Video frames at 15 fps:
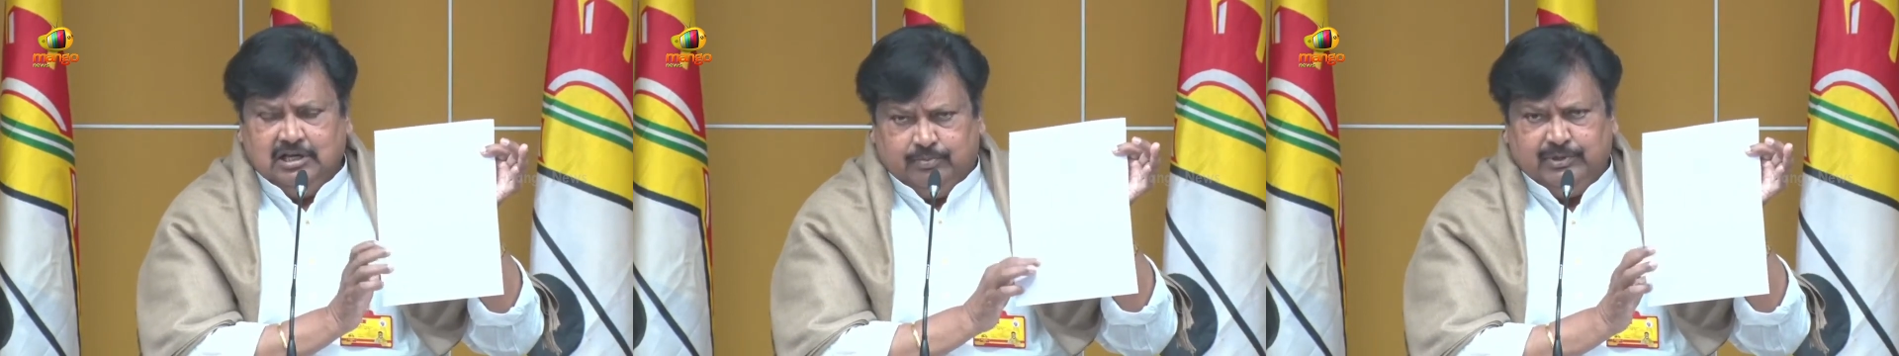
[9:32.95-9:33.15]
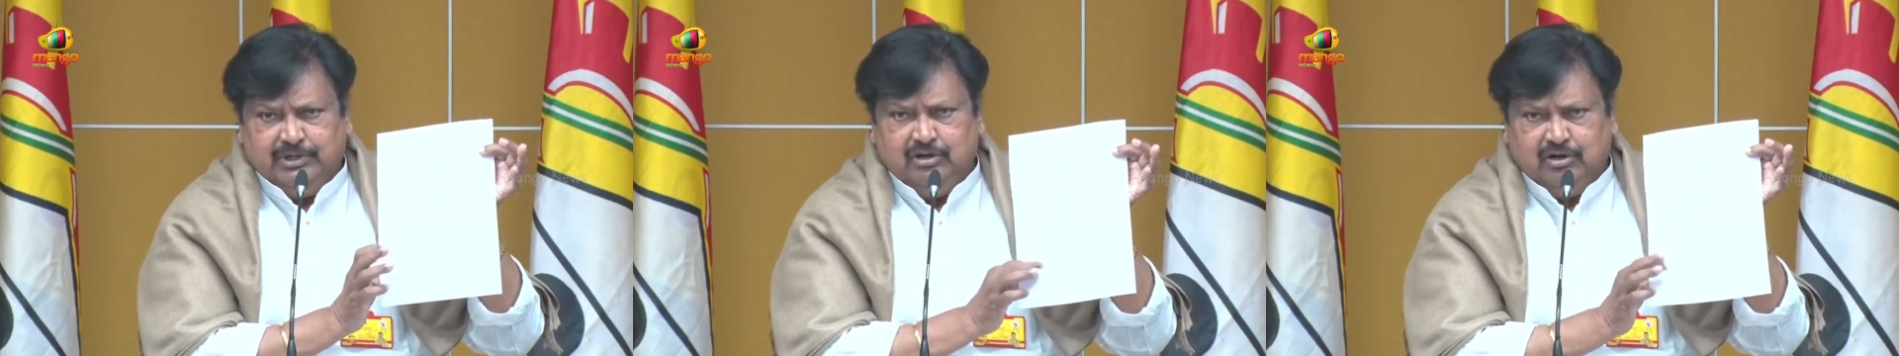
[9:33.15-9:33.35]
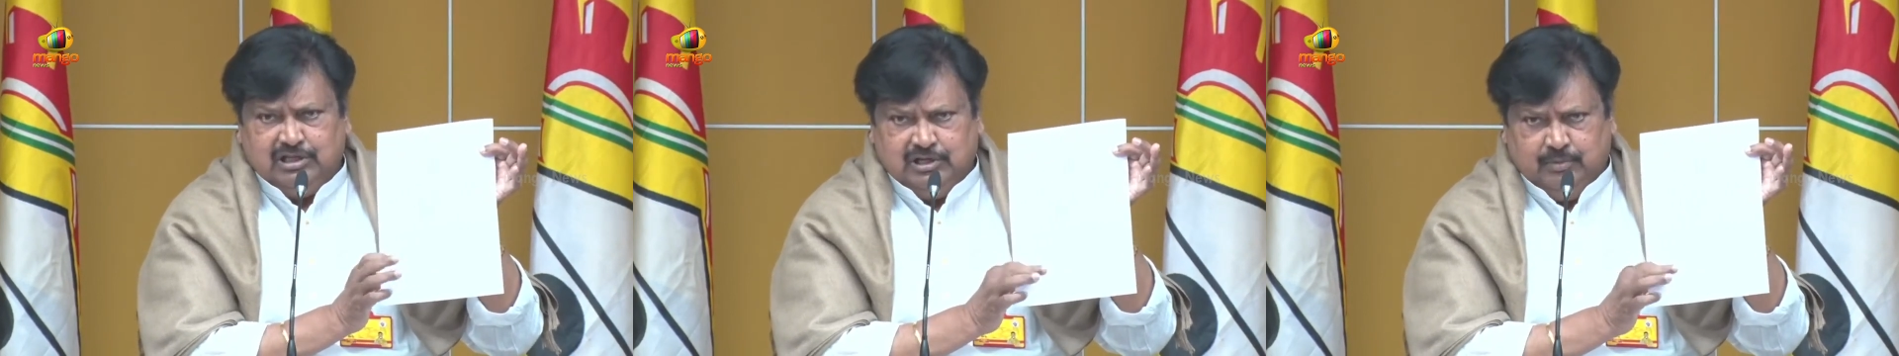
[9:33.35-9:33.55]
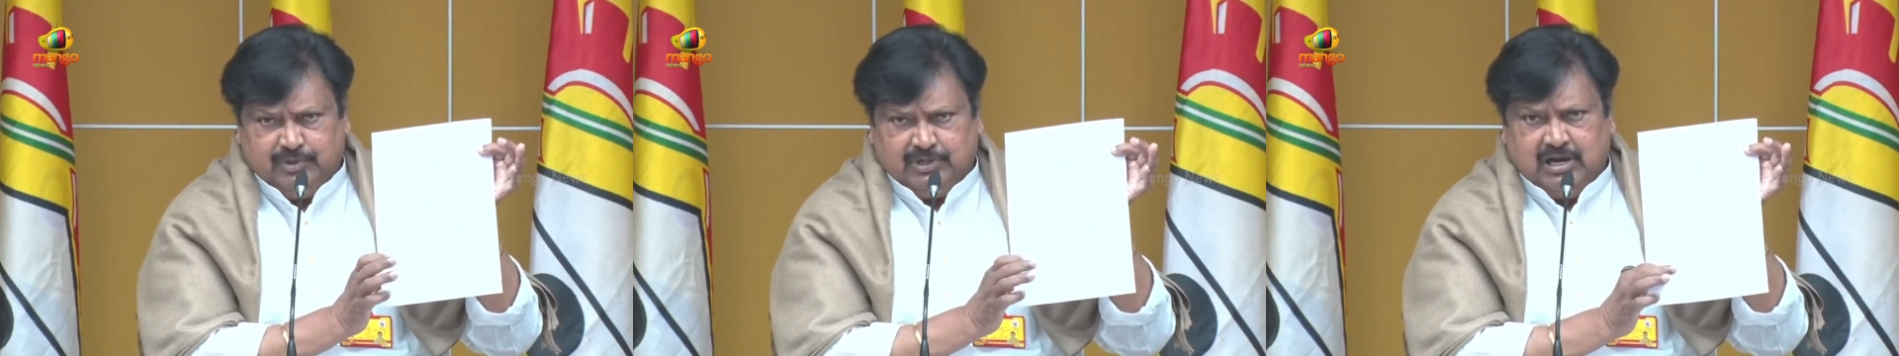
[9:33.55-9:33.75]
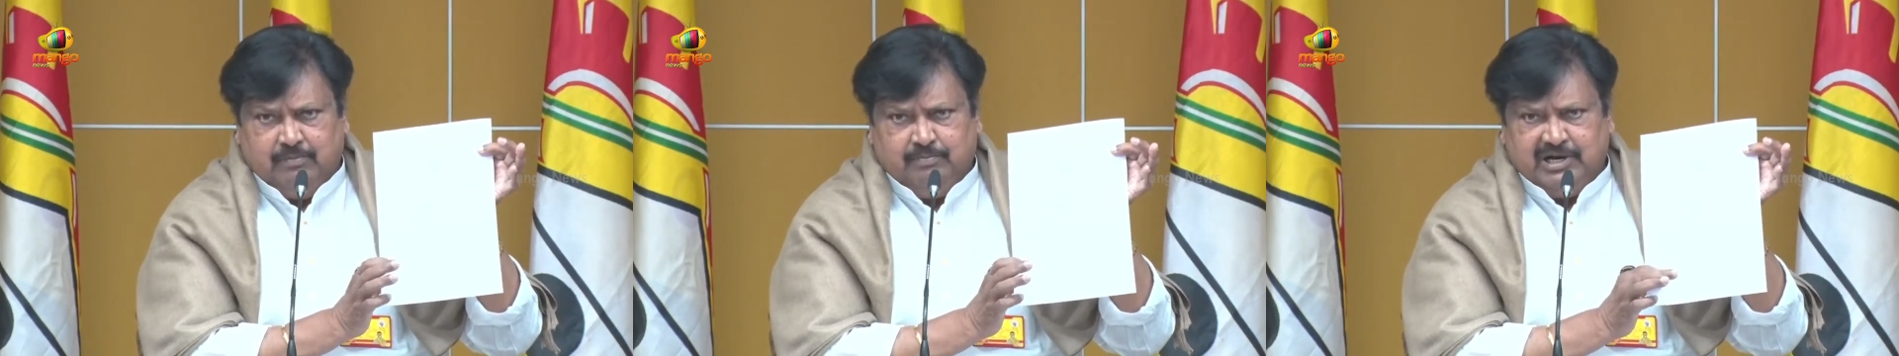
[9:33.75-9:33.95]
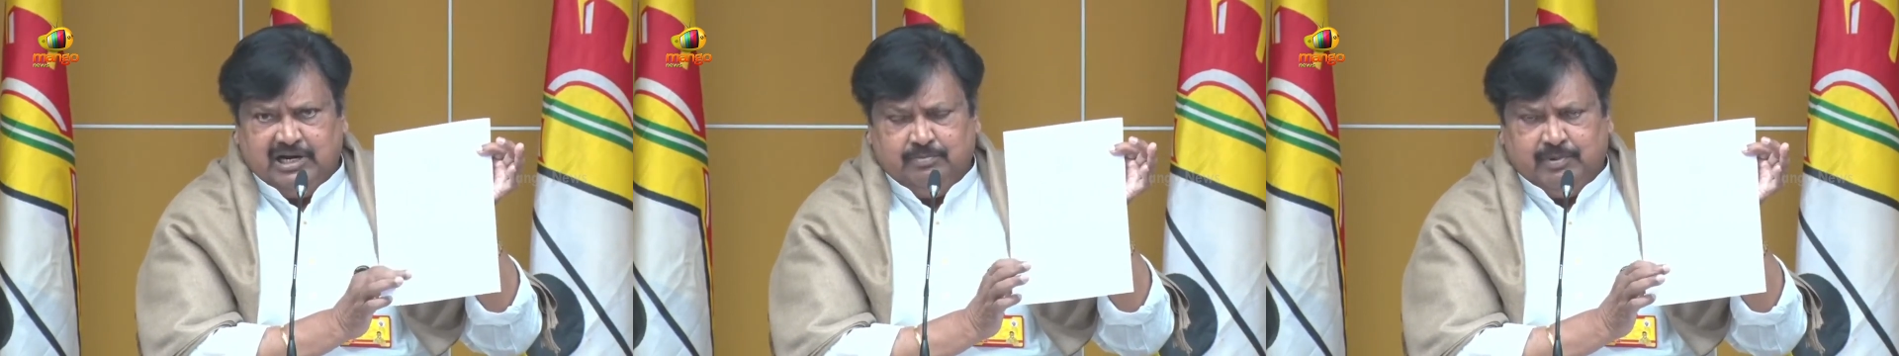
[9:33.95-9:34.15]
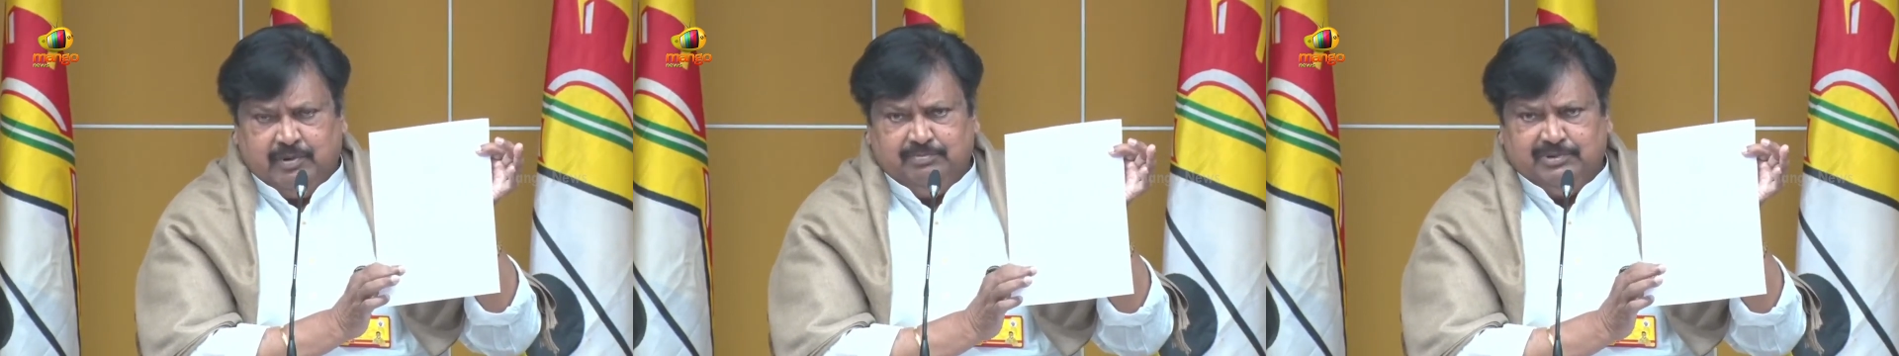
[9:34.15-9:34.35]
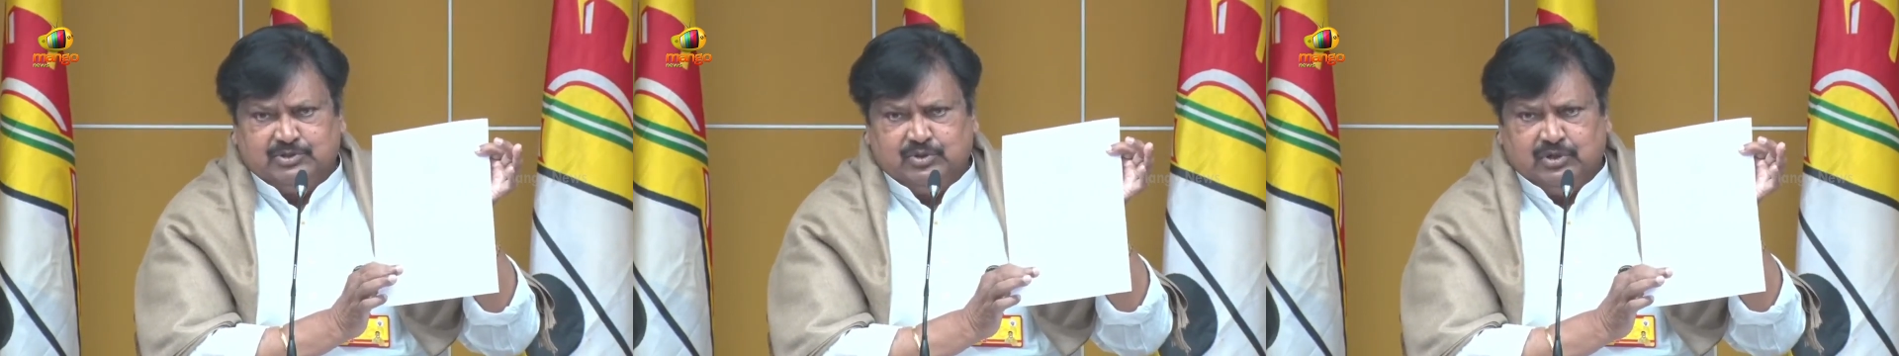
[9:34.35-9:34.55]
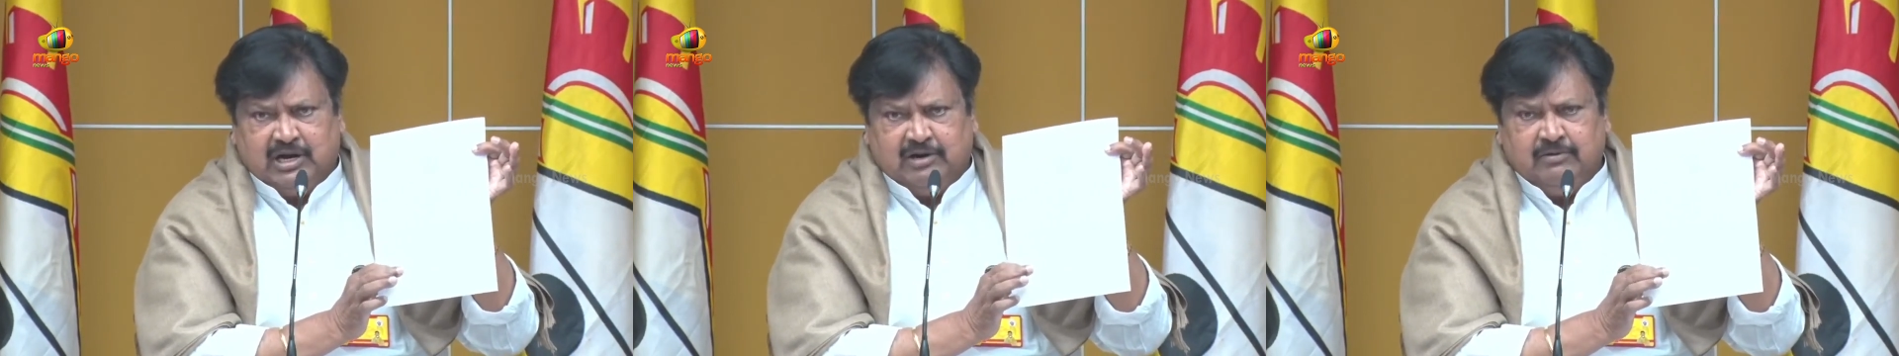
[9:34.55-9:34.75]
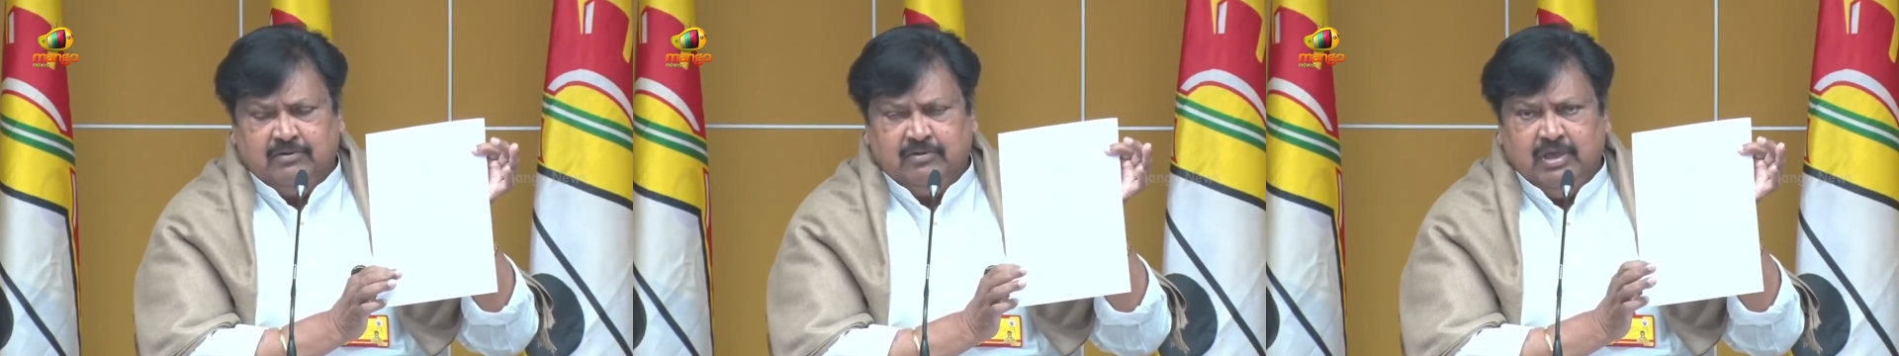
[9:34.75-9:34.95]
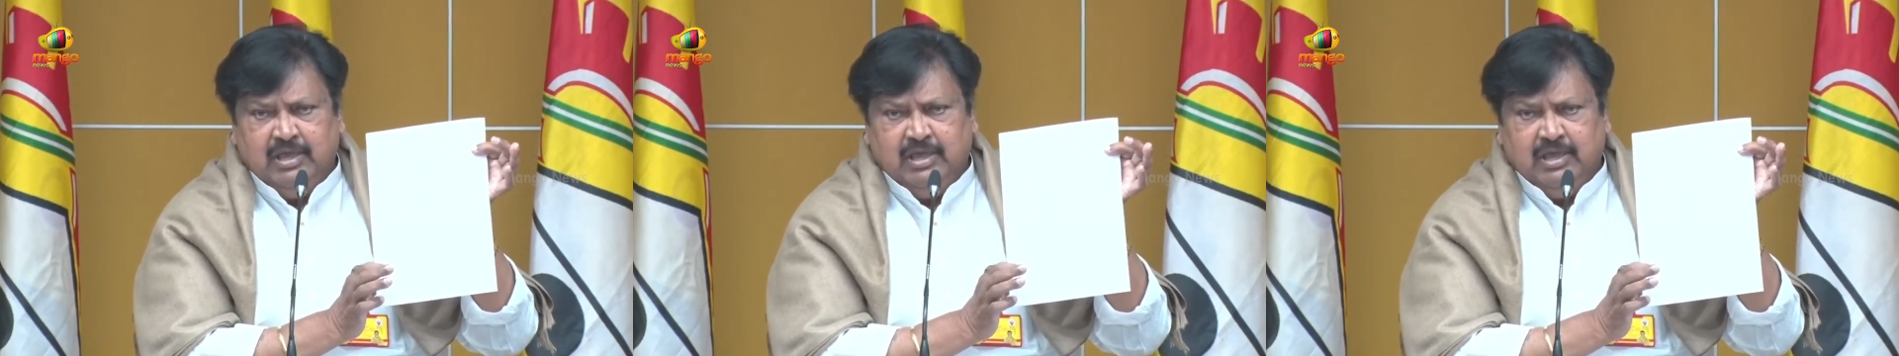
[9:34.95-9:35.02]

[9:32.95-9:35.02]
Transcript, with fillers: ఇప్పుడు ఈరోజు ఇప్పుడు కంప్లైంట్ పంపిస్తున్నాను